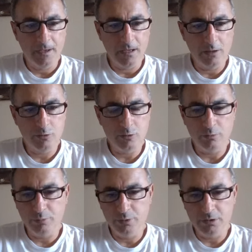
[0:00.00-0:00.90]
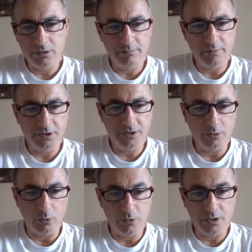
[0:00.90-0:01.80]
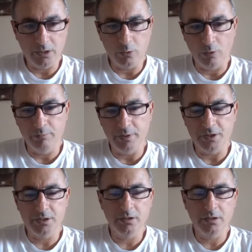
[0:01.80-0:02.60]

En son bu yılın başında Ocak 15'te